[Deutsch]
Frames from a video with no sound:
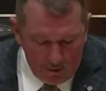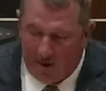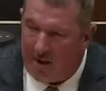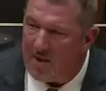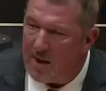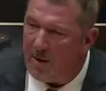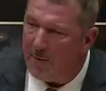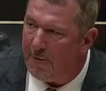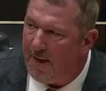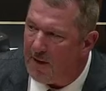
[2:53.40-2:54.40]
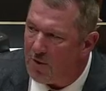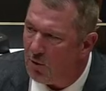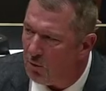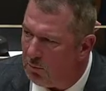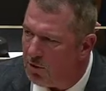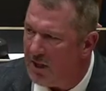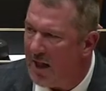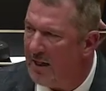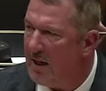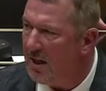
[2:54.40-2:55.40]
Sie ist nämlich viel zu
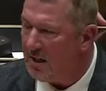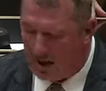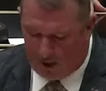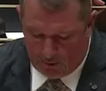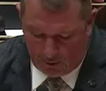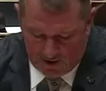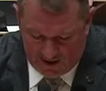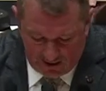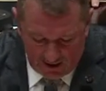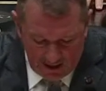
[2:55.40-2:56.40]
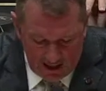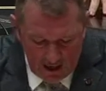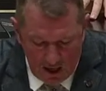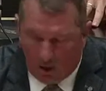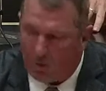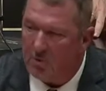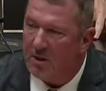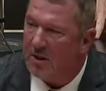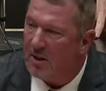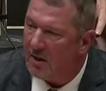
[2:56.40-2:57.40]
umständlich in ihrem Prozedere und
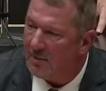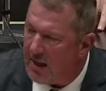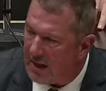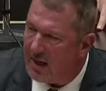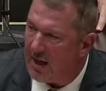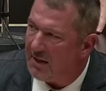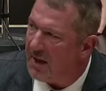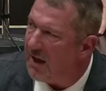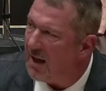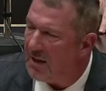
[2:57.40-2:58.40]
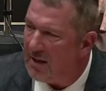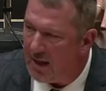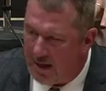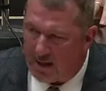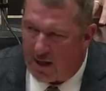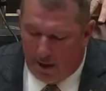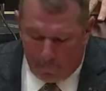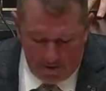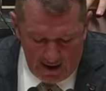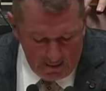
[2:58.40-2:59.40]
wirklich an der Realität
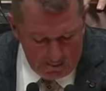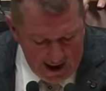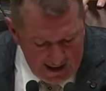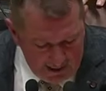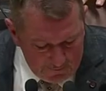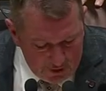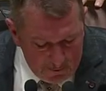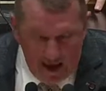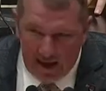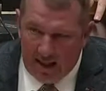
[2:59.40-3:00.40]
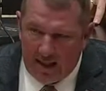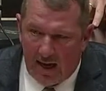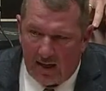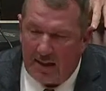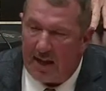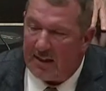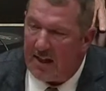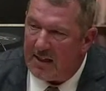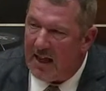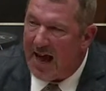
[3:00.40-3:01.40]
vorbeigedacht.
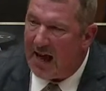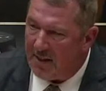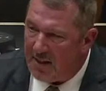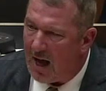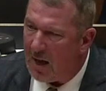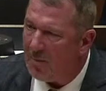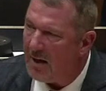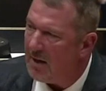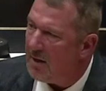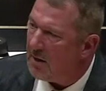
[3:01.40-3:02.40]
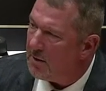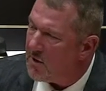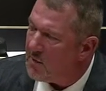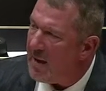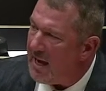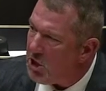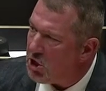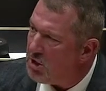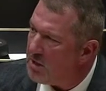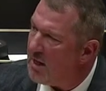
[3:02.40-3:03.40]
Denn die Annahme, dass
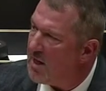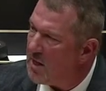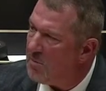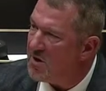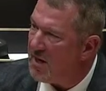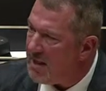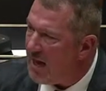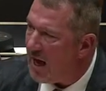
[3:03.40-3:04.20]
Menschen, die es im Sinn